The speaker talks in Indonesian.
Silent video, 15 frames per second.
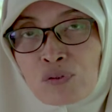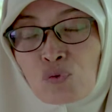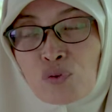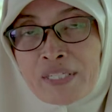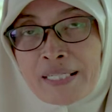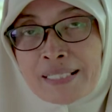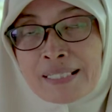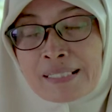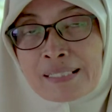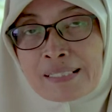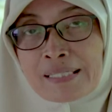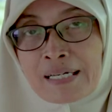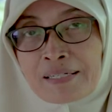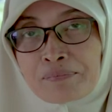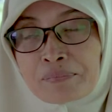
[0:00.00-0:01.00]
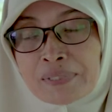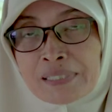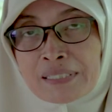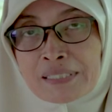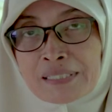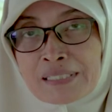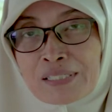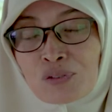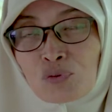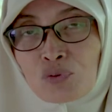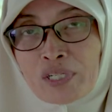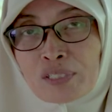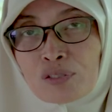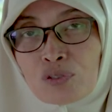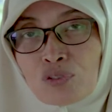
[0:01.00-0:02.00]
wa yassirli amri
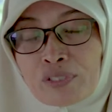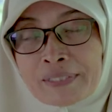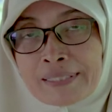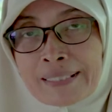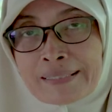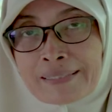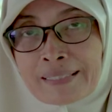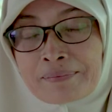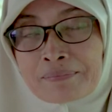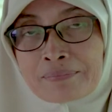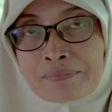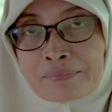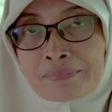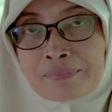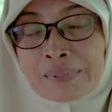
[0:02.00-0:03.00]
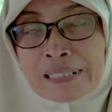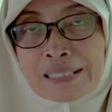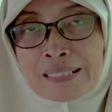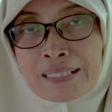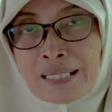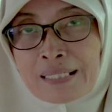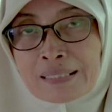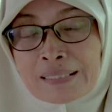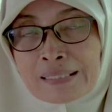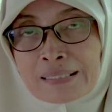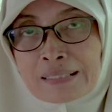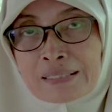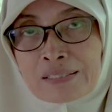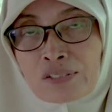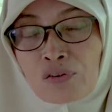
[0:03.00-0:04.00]
wa hlul milisani min lisani
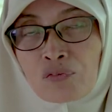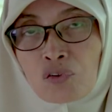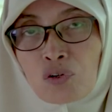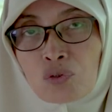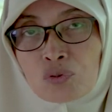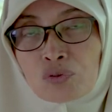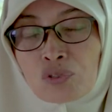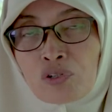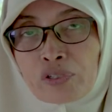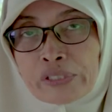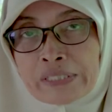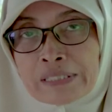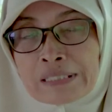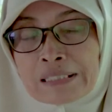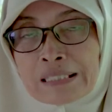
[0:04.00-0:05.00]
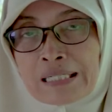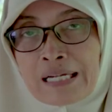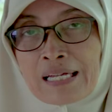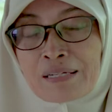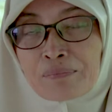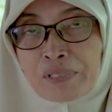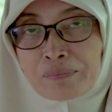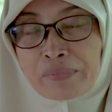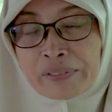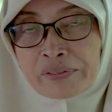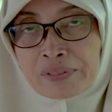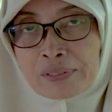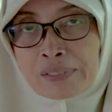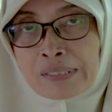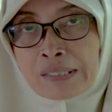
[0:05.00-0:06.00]
yafqahu qawli. Amma
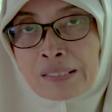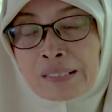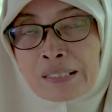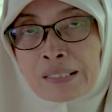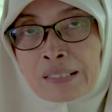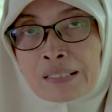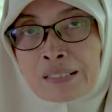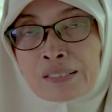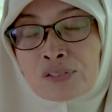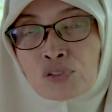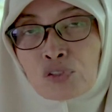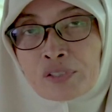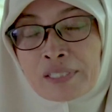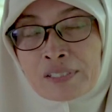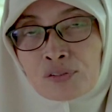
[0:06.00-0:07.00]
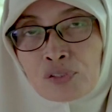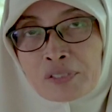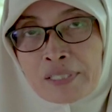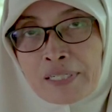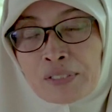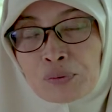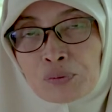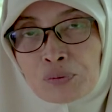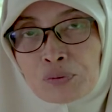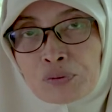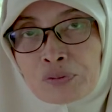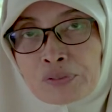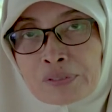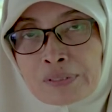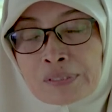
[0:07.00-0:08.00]

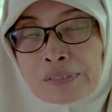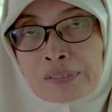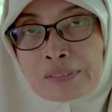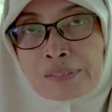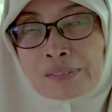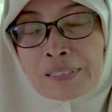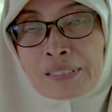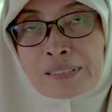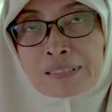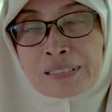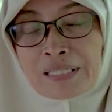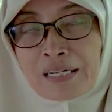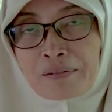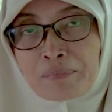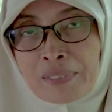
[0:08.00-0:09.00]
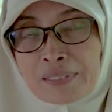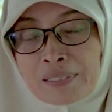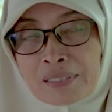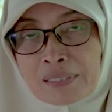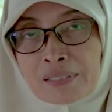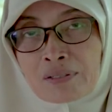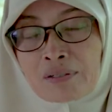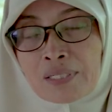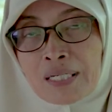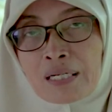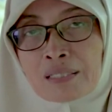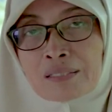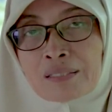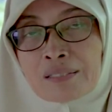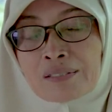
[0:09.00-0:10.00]
Saudara-saudaraku yang dirahmati oleh
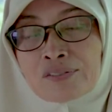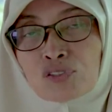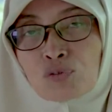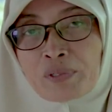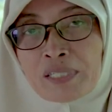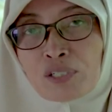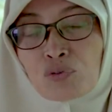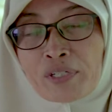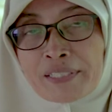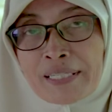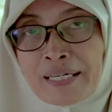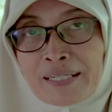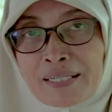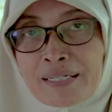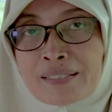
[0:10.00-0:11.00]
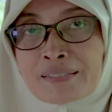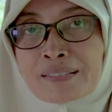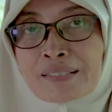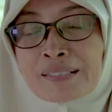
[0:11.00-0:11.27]
Allah Subhanahu wa taala,